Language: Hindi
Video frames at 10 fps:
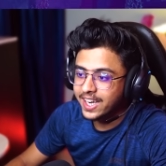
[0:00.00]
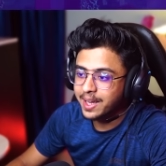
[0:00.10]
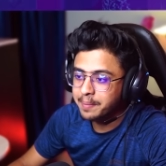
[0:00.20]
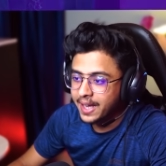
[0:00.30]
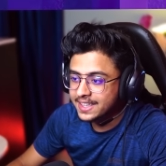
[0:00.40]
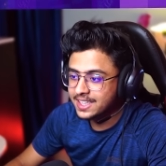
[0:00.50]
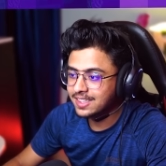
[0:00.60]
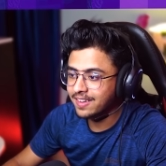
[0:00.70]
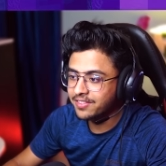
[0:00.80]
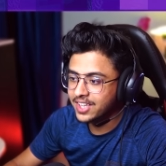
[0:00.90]
फाइनली हम नेदर
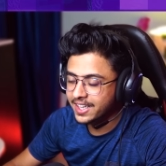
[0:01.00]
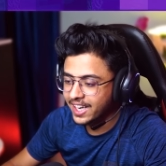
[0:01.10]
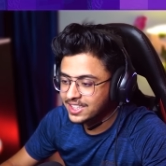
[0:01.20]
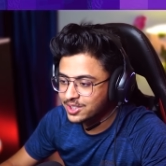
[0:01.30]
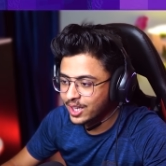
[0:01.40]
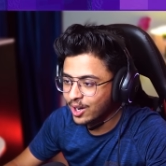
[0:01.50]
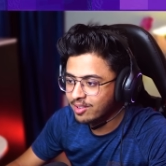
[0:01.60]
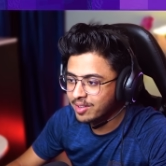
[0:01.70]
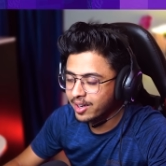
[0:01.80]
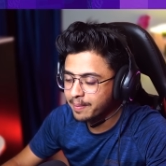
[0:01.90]
सर्वाइव करके आ चुके हैं
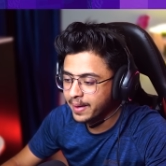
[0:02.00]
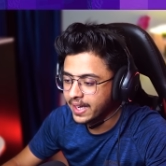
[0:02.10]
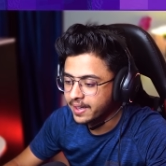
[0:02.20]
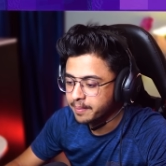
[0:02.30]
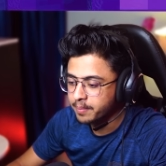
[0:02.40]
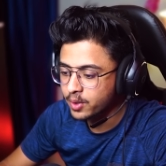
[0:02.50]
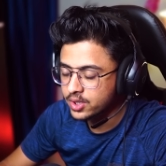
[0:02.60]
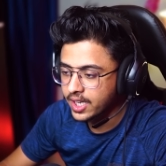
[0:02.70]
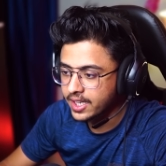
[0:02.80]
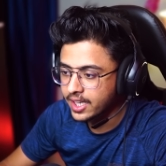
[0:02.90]
ओवरवर्ल्ड में
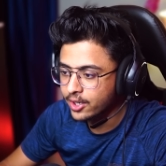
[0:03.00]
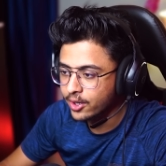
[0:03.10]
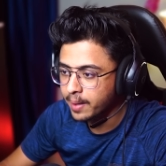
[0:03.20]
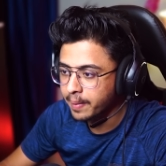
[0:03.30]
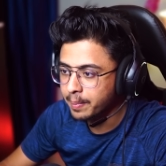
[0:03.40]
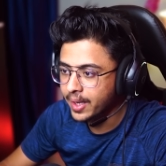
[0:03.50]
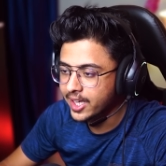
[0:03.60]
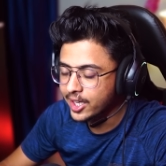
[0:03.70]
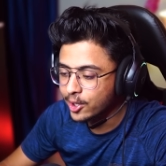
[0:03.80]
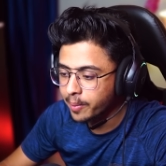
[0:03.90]
तो यकीन नहीं हो रहा भाई
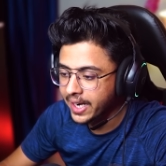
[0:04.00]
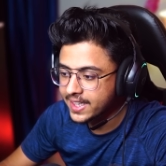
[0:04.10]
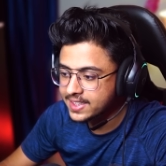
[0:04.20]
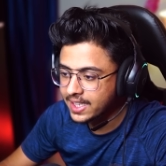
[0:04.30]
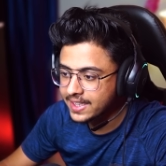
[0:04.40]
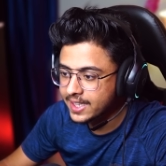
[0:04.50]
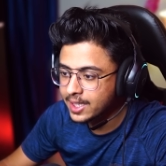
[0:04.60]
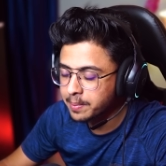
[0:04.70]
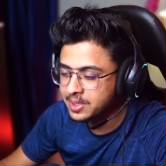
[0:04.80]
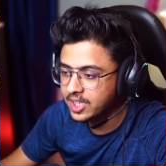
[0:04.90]
मैंने हीरो ब्राइन के साथ
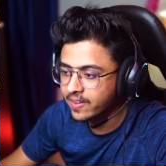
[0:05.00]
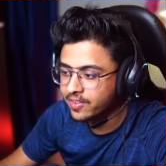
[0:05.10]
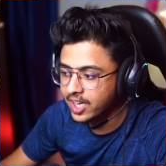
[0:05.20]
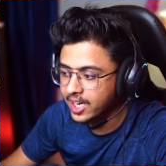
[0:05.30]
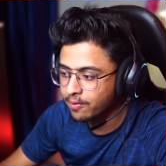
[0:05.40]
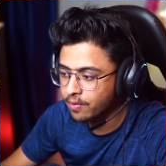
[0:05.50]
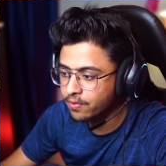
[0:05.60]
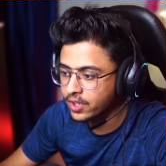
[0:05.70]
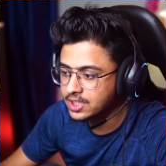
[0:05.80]
नेदर में सर्वाइव कर लिया वो भी